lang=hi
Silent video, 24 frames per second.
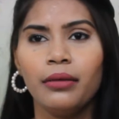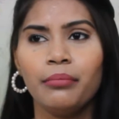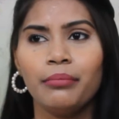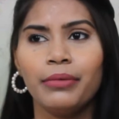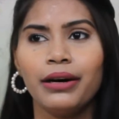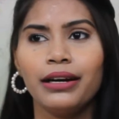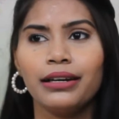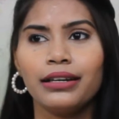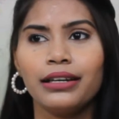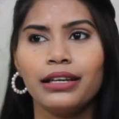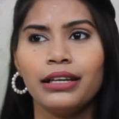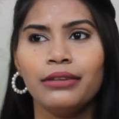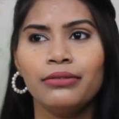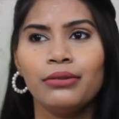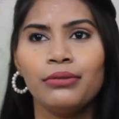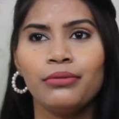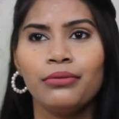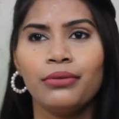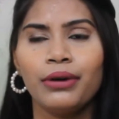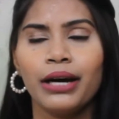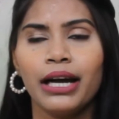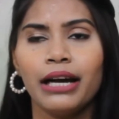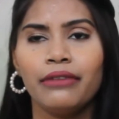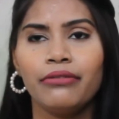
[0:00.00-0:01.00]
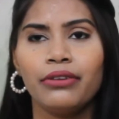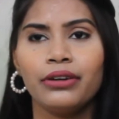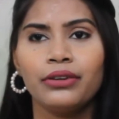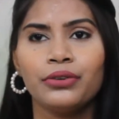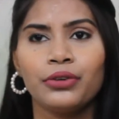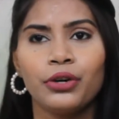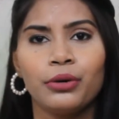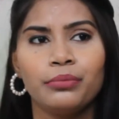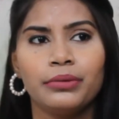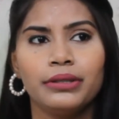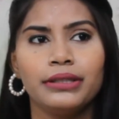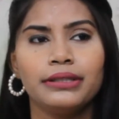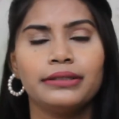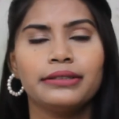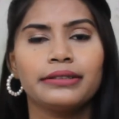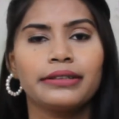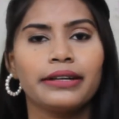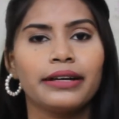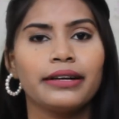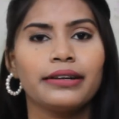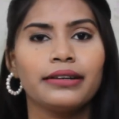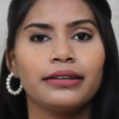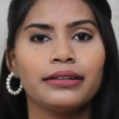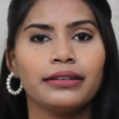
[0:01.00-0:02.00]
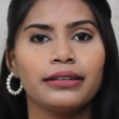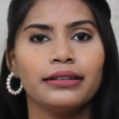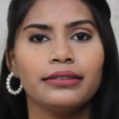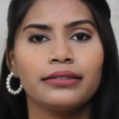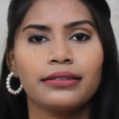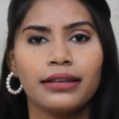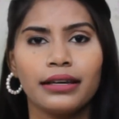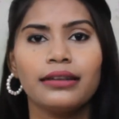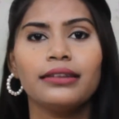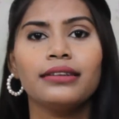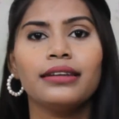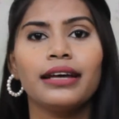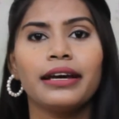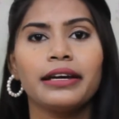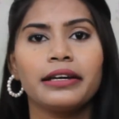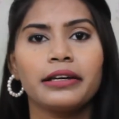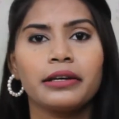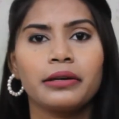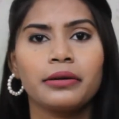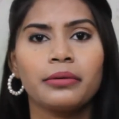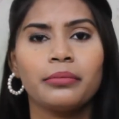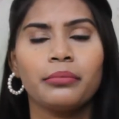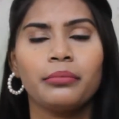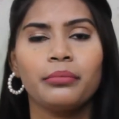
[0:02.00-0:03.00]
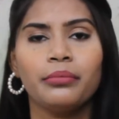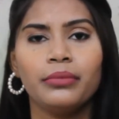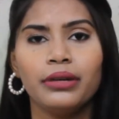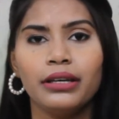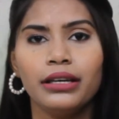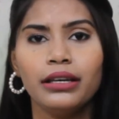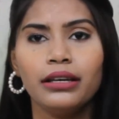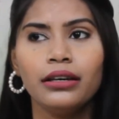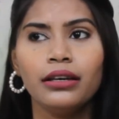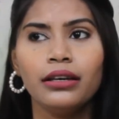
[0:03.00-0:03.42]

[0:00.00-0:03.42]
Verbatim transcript: बट इफ़ यू हैव अ नॉर्मल स्किन स्किन लाइक मी